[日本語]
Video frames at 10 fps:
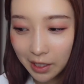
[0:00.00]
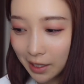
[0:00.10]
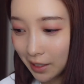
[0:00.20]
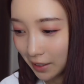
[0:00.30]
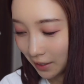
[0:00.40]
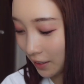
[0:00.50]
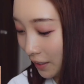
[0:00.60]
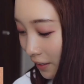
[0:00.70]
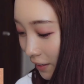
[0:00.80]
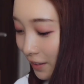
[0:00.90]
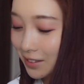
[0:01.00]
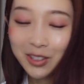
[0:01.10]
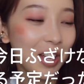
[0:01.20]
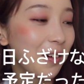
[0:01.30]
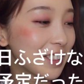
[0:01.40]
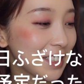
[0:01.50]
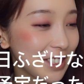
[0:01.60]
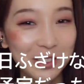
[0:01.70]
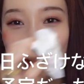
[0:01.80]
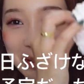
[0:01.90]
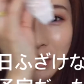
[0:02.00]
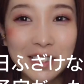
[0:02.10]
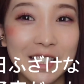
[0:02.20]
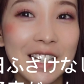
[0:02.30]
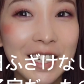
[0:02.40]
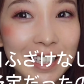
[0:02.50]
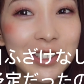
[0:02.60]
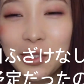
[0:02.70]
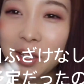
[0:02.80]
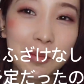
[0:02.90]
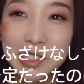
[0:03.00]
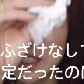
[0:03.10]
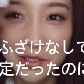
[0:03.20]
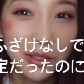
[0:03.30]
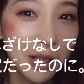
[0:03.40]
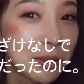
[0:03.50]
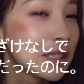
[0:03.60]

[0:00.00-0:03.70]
ちょっとやばすぎちょっとやばすぎちょっとやばすぎちょっとやば